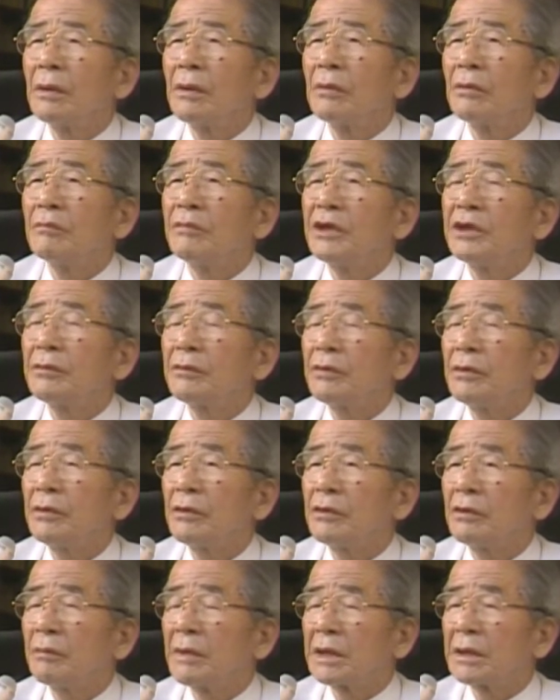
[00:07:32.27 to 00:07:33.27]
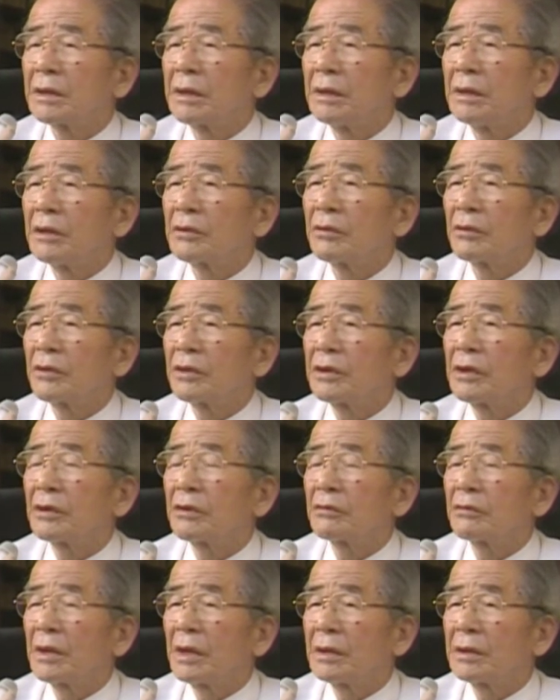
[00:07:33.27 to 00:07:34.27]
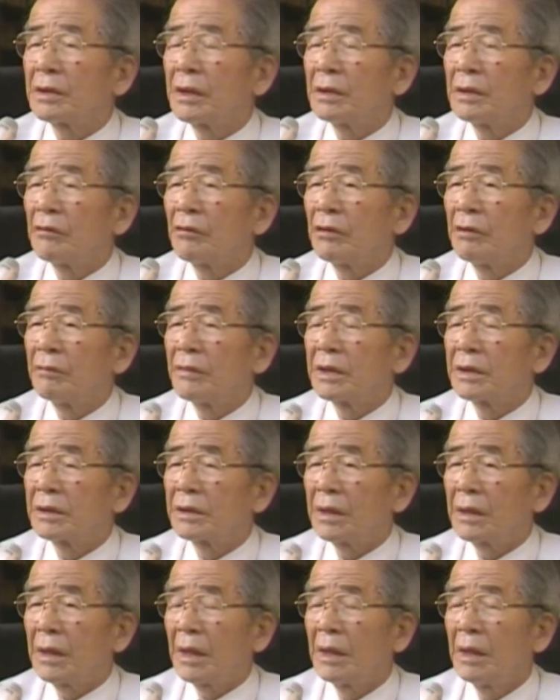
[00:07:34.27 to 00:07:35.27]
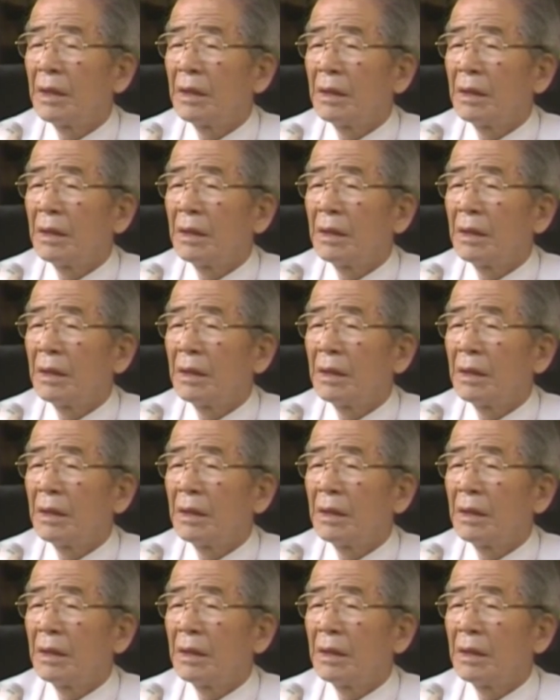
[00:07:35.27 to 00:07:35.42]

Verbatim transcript: の三宿におりましてね即記者と会社におりまして、